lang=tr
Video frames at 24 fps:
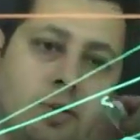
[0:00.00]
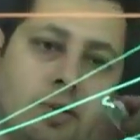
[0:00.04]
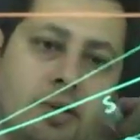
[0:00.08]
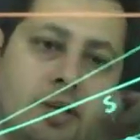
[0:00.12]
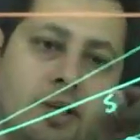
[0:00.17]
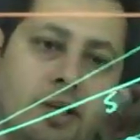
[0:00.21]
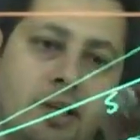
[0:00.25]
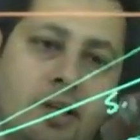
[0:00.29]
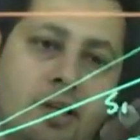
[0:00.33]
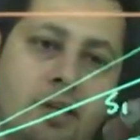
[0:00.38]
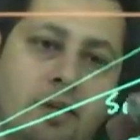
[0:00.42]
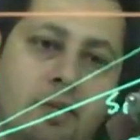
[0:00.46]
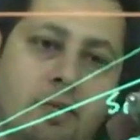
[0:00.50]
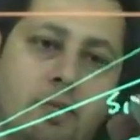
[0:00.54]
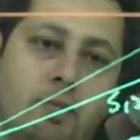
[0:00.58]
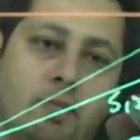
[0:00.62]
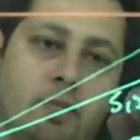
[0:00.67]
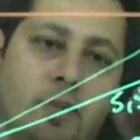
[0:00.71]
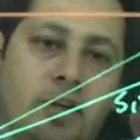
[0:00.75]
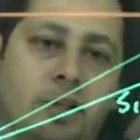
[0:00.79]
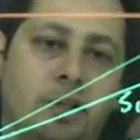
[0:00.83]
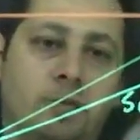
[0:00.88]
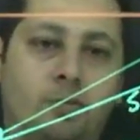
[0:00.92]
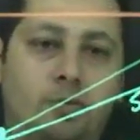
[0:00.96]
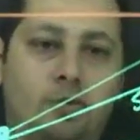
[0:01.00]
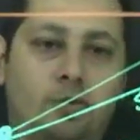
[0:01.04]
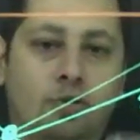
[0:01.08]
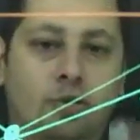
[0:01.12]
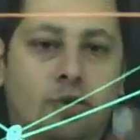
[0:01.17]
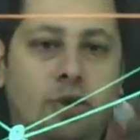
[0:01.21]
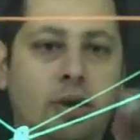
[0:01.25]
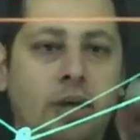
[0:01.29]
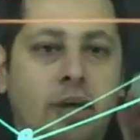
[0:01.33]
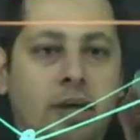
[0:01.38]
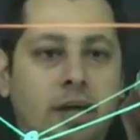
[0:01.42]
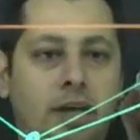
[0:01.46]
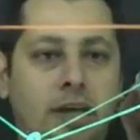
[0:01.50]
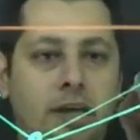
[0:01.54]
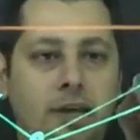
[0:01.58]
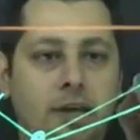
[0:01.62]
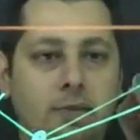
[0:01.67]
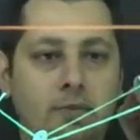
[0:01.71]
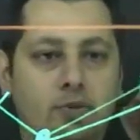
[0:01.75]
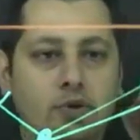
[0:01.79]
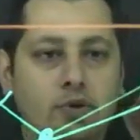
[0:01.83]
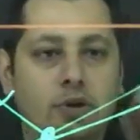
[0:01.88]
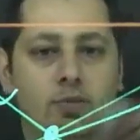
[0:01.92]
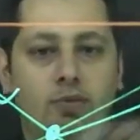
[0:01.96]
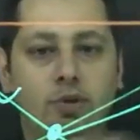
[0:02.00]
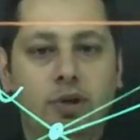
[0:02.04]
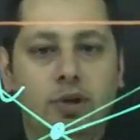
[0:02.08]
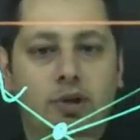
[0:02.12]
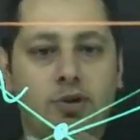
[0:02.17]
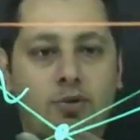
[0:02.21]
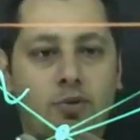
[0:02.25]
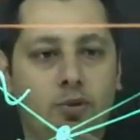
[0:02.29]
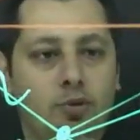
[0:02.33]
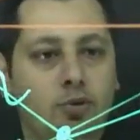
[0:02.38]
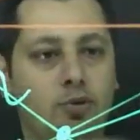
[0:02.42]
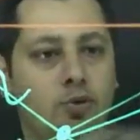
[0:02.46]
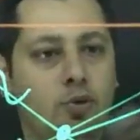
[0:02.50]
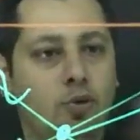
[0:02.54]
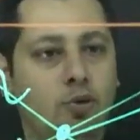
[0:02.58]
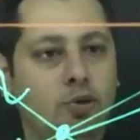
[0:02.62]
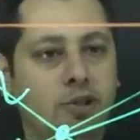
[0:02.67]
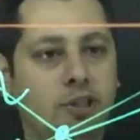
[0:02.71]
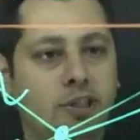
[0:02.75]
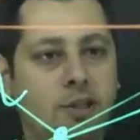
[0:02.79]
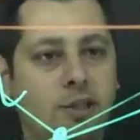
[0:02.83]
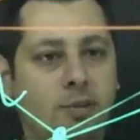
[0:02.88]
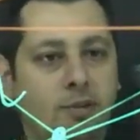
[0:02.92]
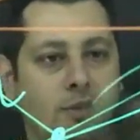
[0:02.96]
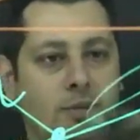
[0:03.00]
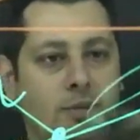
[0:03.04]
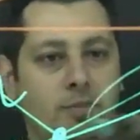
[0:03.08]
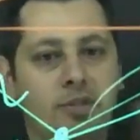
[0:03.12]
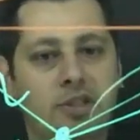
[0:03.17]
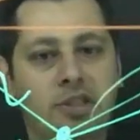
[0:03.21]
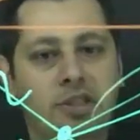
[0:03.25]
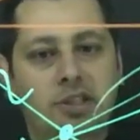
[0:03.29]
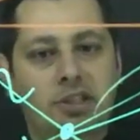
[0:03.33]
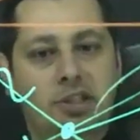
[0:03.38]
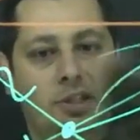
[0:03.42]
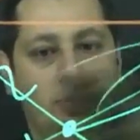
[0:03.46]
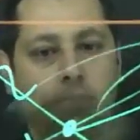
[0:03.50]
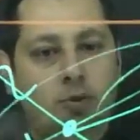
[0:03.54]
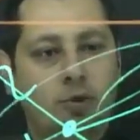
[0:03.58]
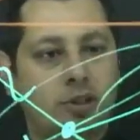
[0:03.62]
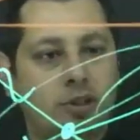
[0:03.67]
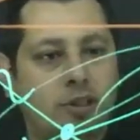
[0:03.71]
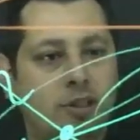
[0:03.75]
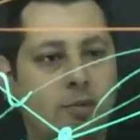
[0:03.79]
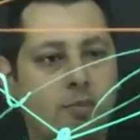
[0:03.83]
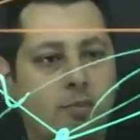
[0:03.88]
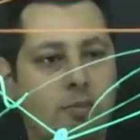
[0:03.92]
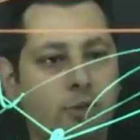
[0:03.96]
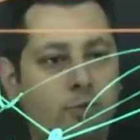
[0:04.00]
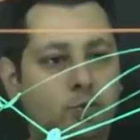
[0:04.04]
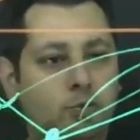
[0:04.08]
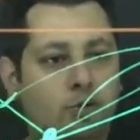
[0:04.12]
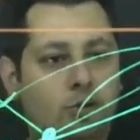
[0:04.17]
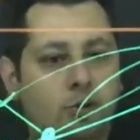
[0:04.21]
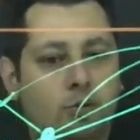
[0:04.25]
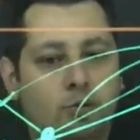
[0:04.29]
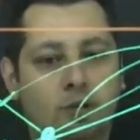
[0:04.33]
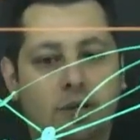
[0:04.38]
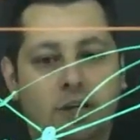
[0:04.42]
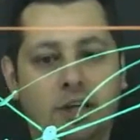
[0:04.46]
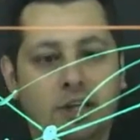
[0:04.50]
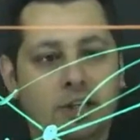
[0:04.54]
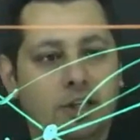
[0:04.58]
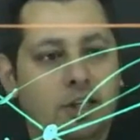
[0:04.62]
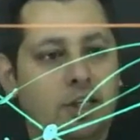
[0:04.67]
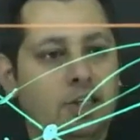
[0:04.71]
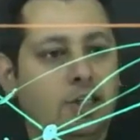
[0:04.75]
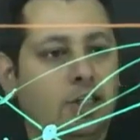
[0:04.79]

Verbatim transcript: tabandan? 5,5. E bu da buna eşit olunca orta tabandan 1'in 2 oranından 5,5 ise bura kaç